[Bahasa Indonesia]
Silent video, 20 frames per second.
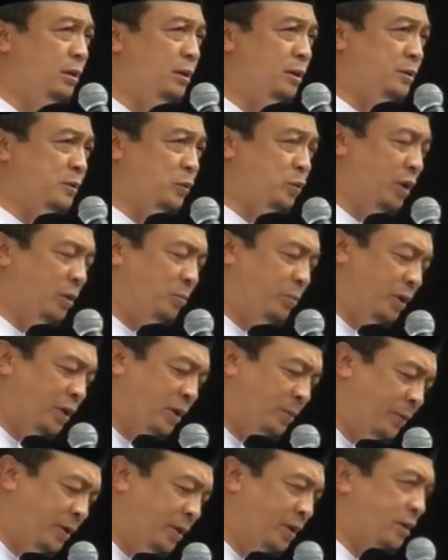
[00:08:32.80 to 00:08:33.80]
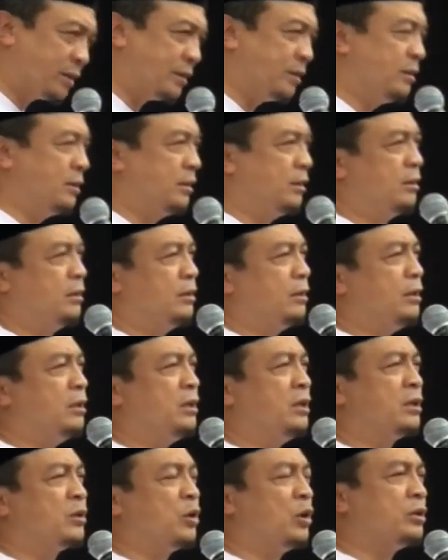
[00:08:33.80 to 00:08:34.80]
sudah benar-benar
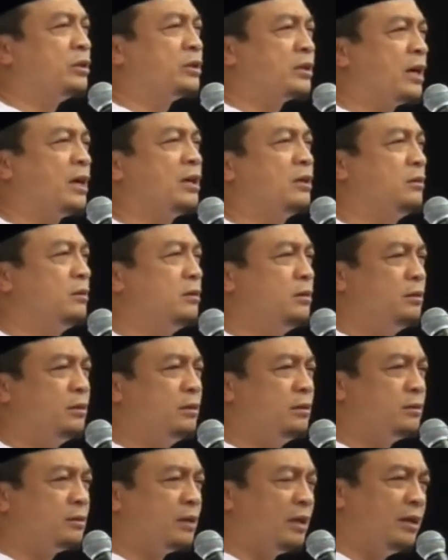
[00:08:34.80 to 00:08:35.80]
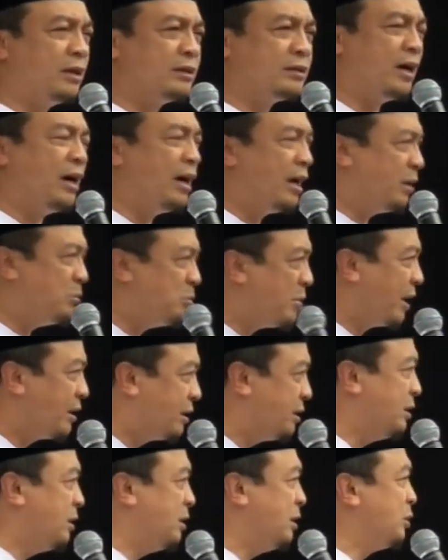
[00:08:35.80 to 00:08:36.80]
ingin kontrak tanda tangan
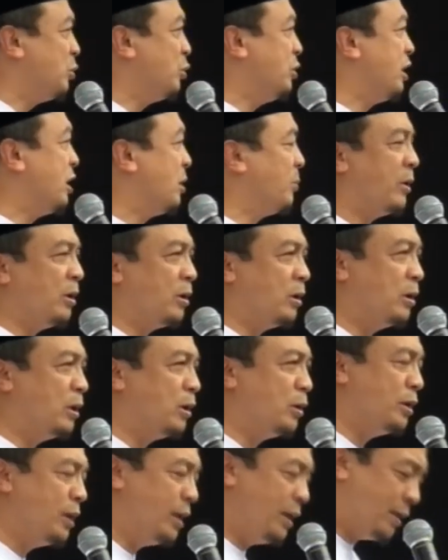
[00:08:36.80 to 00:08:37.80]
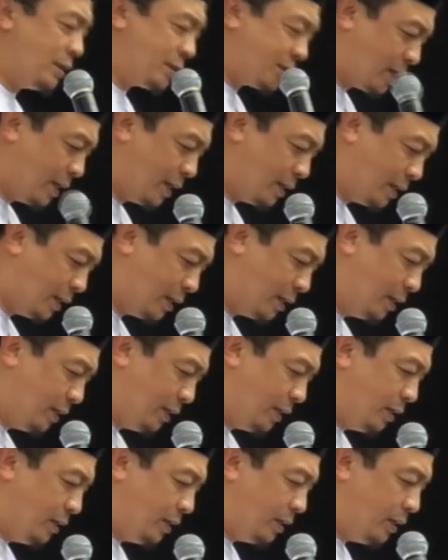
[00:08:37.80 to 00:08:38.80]
mati gitu di hadapan Allah. Saya
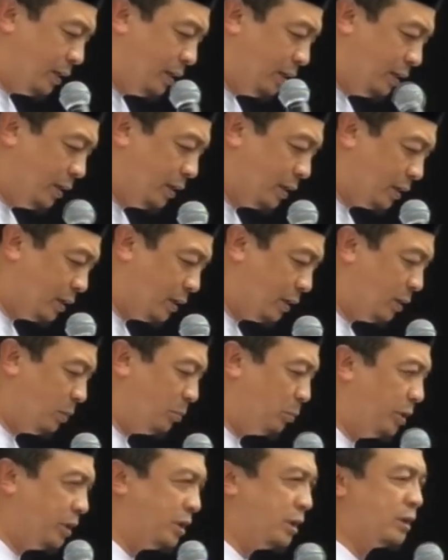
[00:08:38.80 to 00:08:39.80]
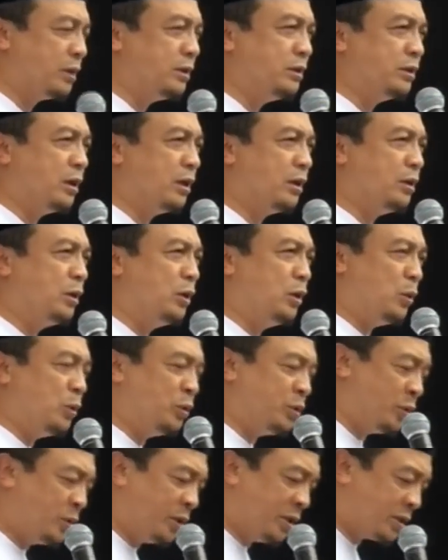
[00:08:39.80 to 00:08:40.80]
ingin bekerja
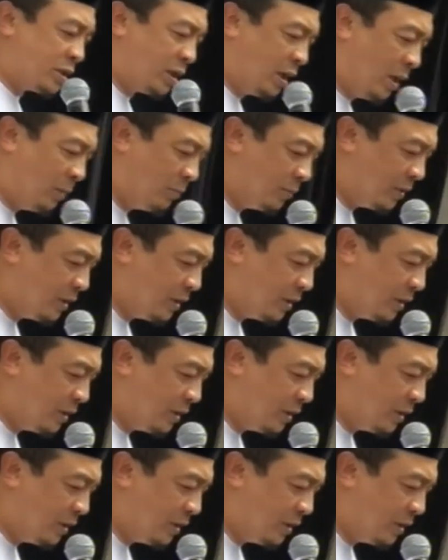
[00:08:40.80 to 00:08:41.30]
untuk Islam